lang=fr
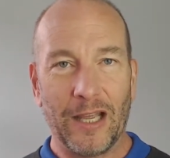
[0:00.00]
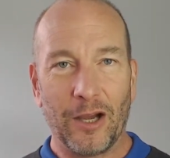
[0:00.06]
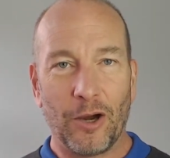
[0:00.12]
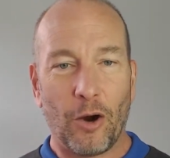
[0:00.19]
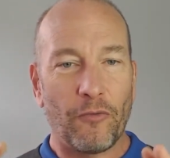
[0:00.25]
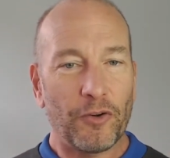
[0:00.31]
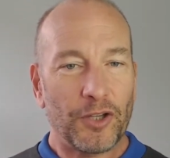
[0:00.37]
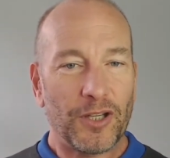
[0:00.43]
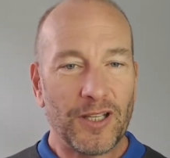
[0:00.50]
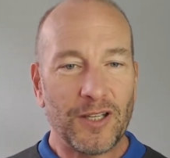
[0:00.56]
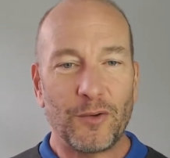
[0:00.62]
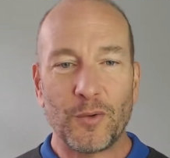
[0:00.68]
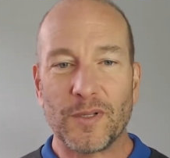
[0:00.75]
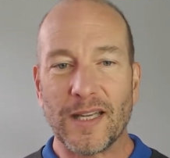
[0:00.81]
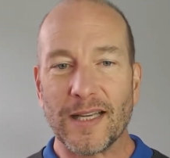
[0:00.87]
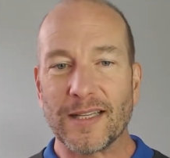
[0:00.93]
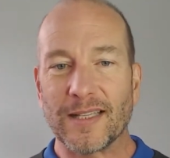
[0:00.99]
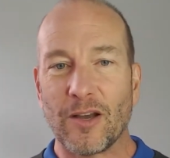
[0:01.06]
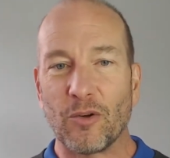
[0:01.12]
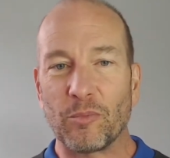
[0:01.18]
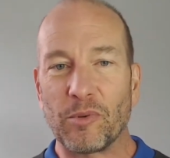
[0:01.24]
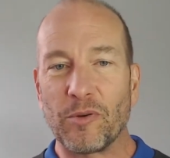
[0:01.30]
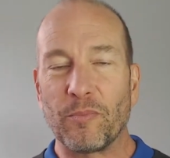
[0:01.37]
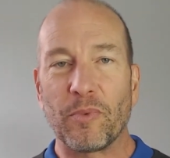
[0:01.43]
On va donner deux
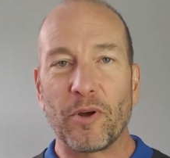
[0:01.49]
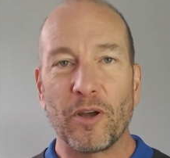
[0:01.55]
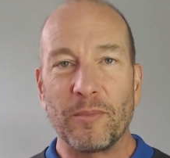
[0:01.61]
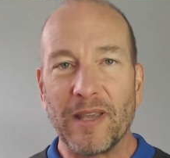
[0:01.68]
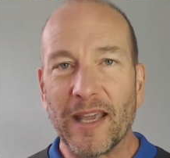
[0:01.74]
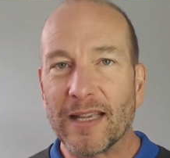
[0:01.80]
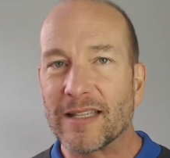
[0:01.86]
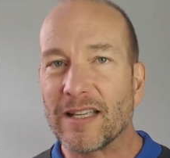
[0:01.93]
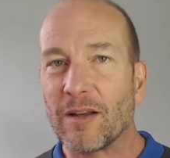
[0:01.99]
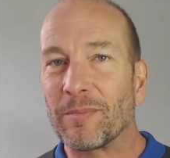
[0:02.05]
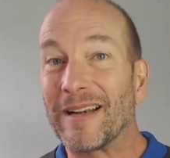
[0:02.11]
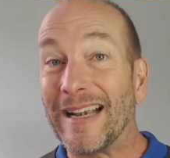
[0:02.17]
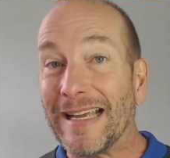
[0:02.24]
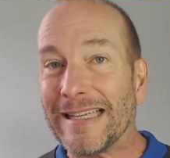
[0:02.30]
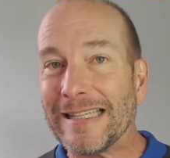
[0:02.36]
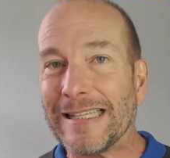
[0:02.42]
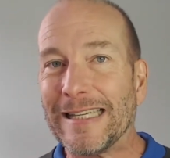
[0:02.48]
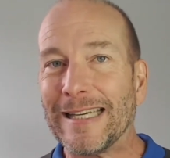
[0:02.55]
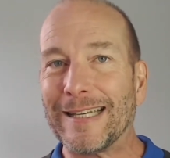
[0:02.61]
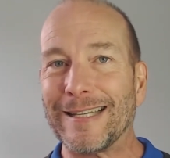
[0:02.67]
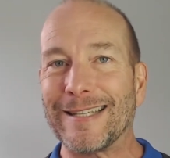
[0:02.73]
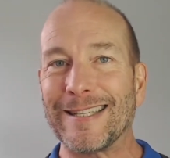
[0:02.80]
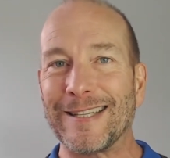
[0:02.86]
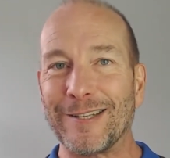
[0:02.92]
exemples. Premier exemple
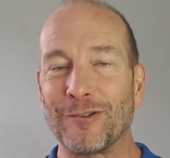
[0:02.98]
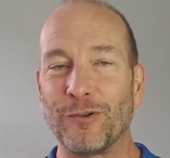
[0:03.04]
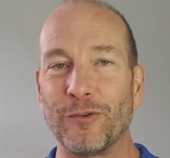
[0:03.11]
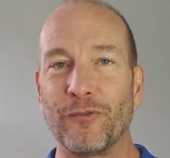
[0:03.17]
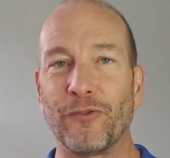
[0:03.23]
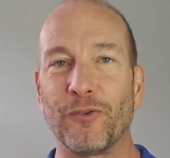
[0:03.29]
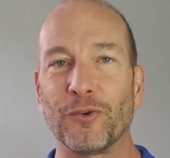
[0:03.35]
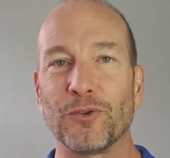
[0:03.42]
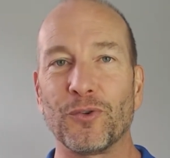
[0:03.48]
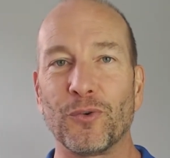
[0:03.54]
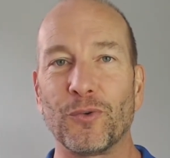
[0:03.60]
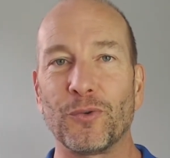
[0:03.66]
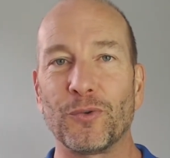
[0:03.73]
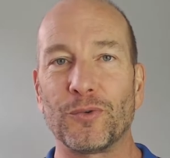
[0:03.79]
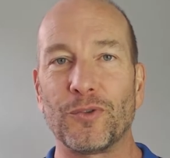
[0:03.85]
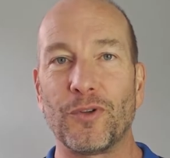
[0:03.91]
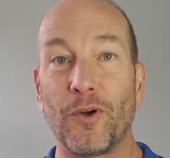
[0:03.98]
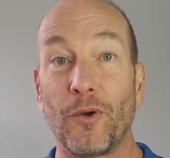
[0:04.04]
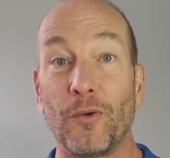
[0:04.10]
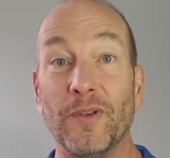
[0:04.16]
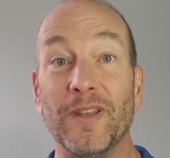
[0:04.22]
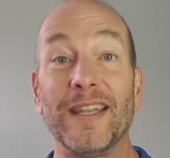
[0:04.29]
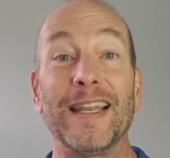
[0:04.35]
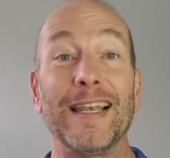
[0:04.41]
classique, c'est une photo
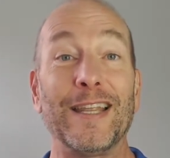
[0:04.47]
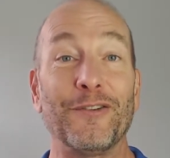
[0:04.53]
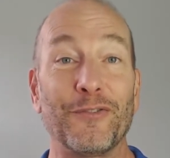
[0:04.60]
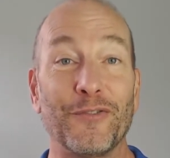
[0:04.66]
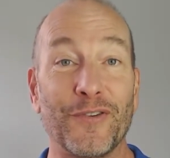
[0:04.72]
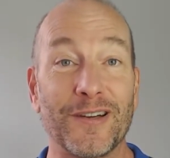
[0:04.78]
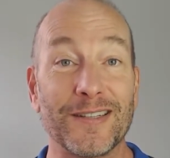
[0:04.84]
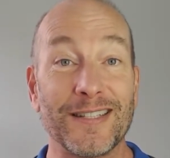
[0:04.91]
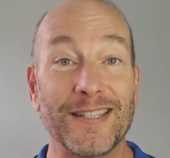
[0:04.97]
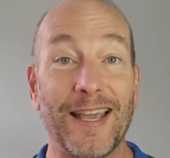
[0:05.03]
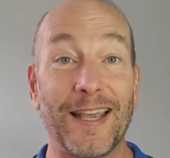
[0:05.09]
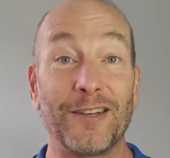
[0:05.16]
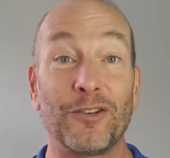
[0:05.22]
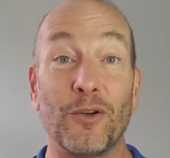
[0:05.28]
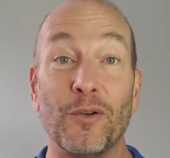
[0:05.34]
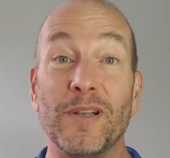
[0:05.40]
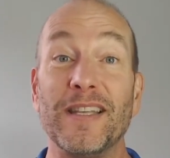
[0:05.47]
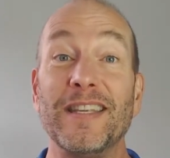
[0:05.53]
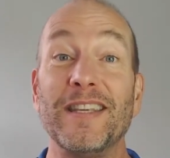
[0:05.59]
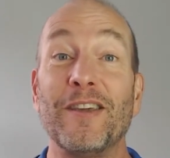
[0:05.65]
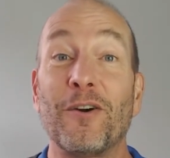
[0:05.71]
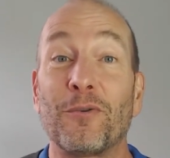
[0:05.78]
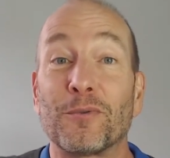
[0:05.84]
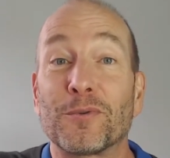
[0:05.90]
d'un éléphant qui aide un
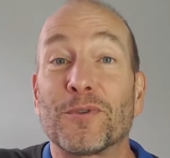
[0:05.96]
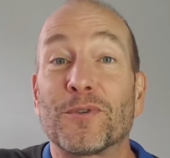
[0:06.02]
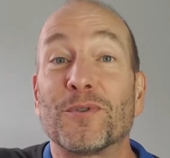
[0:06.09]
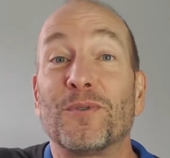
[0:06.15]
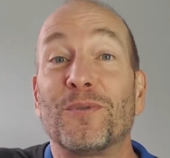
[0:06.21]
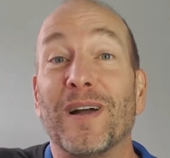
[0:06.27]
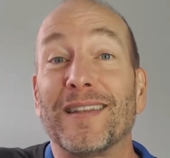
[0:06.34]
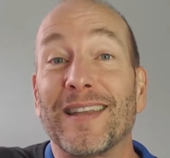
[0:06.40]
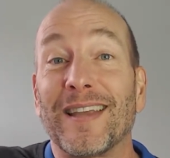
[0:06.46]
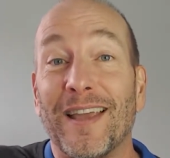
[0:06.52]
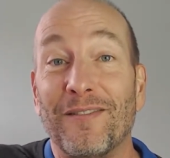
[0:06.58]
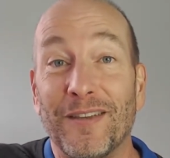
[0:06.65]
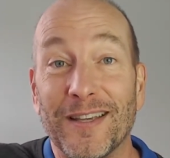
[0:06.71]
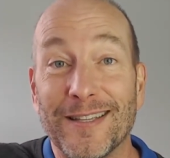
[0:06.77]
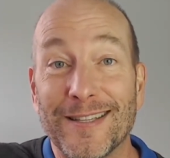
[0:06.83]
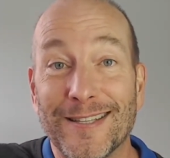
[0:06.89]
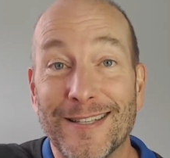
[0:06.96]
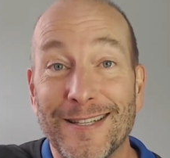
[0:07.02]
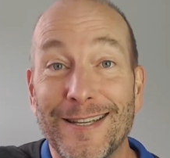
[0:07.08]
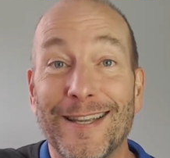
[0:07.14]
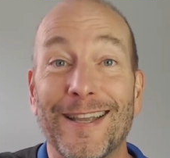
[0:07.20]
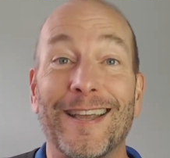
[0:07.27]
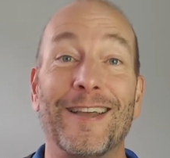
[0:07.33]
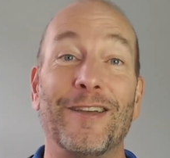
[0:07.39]
lionceau à
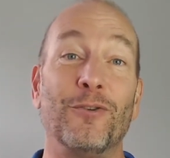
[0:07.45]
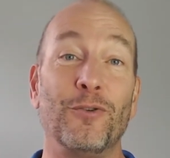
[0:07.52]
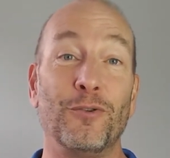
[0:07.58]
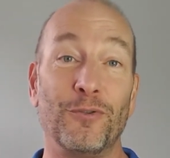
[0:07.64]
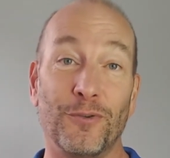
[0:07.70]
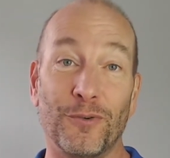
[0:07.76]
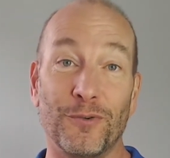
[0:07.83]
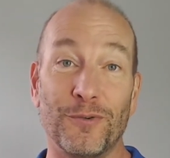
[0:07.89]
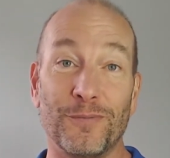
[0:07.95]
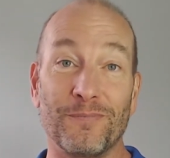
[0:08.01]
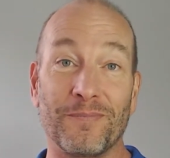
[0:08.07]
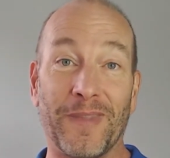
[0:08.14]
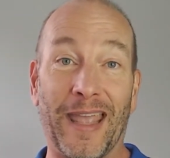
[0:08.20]
traverser une rue.